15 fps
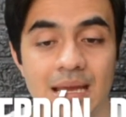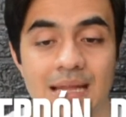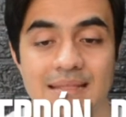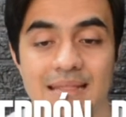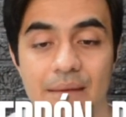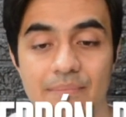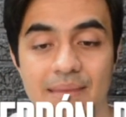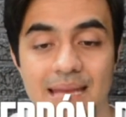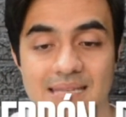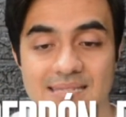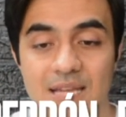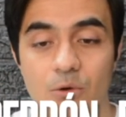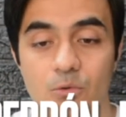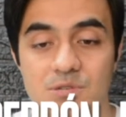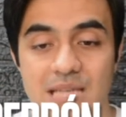también
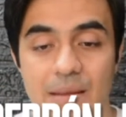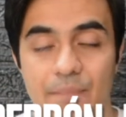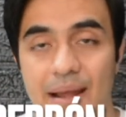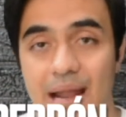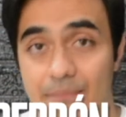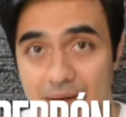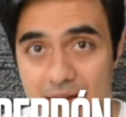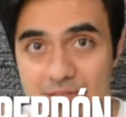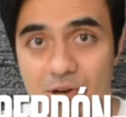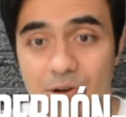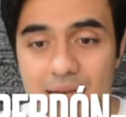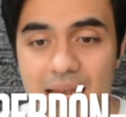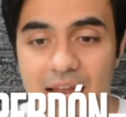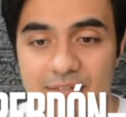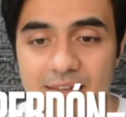se usa para perdón
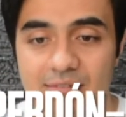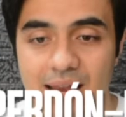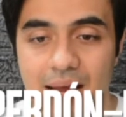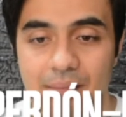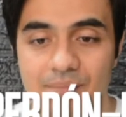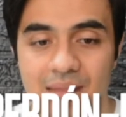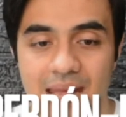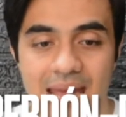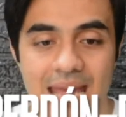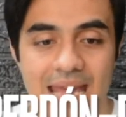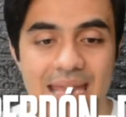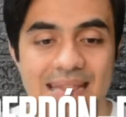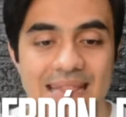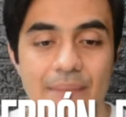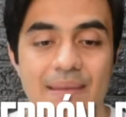en la Biblia
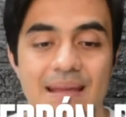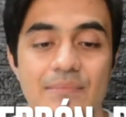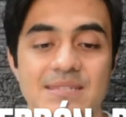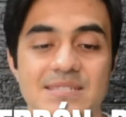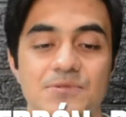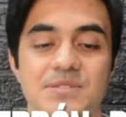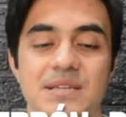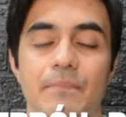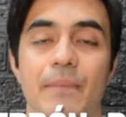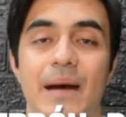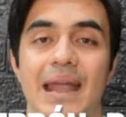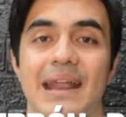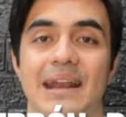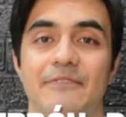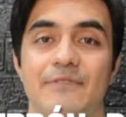y también se usa
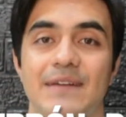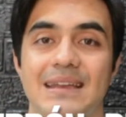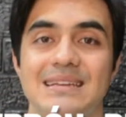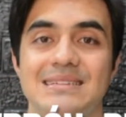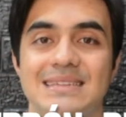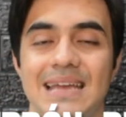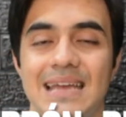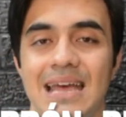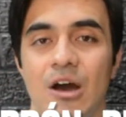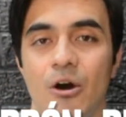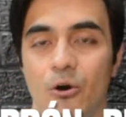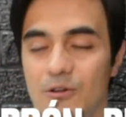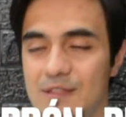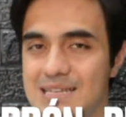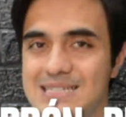para referirse
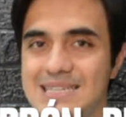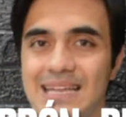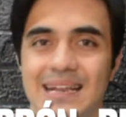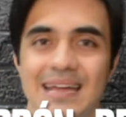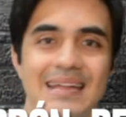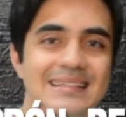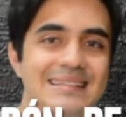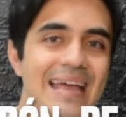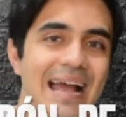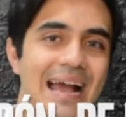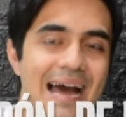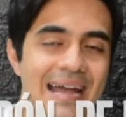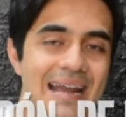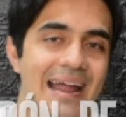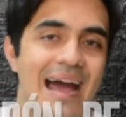o decir
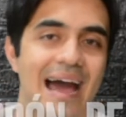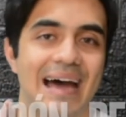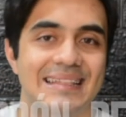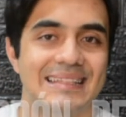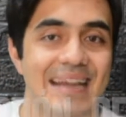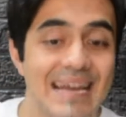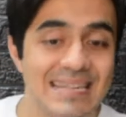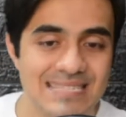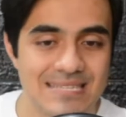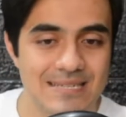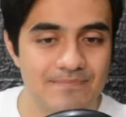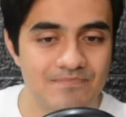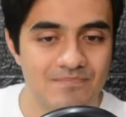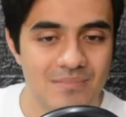dejar atrás.